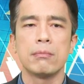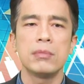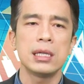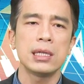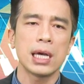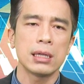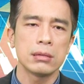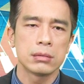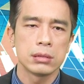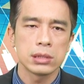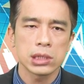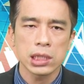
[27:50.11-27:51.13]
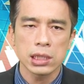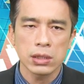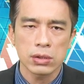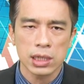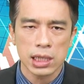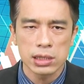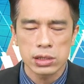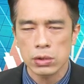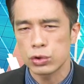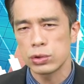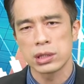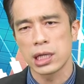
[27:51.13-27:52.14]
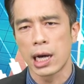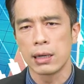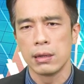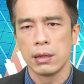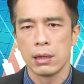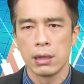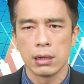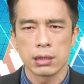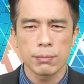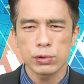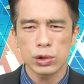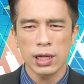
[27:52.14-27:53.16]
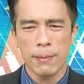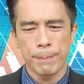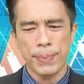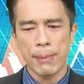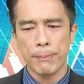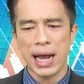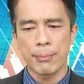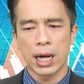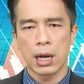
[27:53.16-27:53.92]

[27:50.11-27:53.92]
明年车用的营收续强，你不觉得很棒棒吗？